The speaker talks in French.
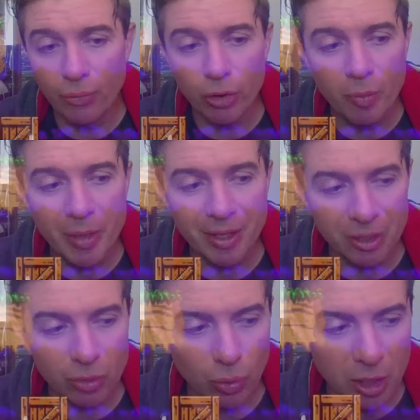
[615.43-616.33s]
phénomène
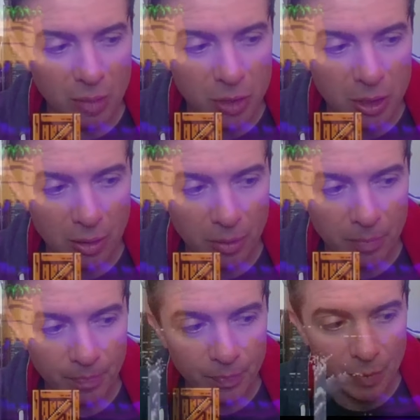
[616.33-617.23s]
rétro gaming,
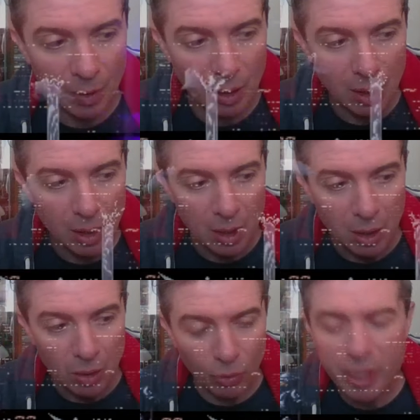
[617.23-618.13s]

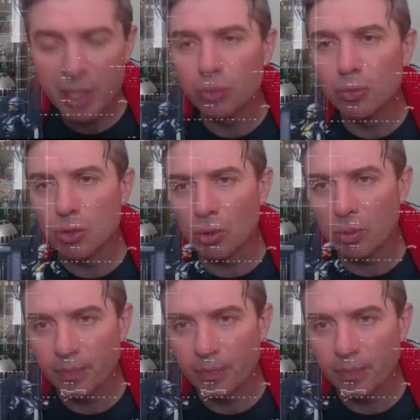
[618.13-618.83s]
on est il y a 12 ans,